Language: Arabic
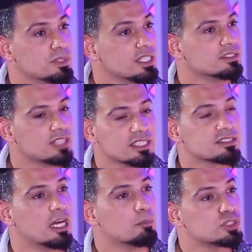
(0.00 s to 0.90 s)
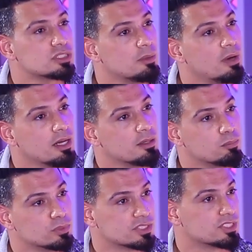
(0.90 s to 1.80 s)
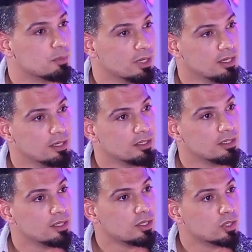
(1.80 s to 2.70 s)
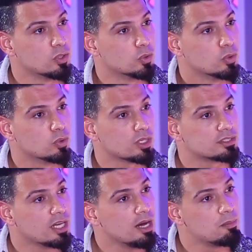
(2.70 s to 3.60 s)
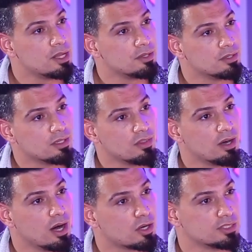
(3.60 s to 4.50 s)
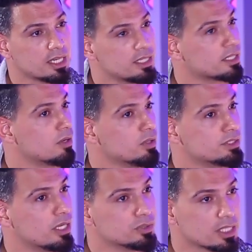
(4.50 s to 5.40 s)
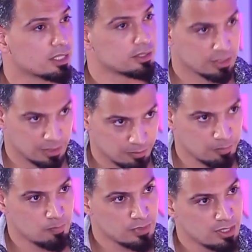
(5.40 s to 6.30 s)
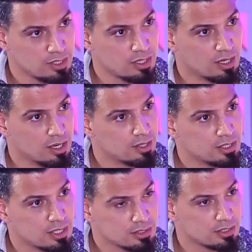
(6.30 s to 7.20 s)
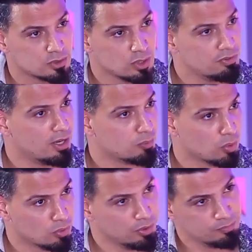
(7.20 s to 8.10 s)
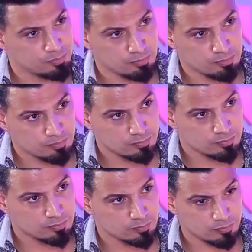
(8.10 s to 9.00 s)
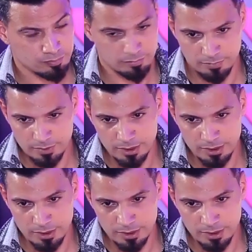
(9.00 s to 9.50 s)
من عنده اصنع مجتمع متسامح وختاما اذا اكو دقيقه واحده او دقيقتين انا اريد اسولف عن موضوع عليك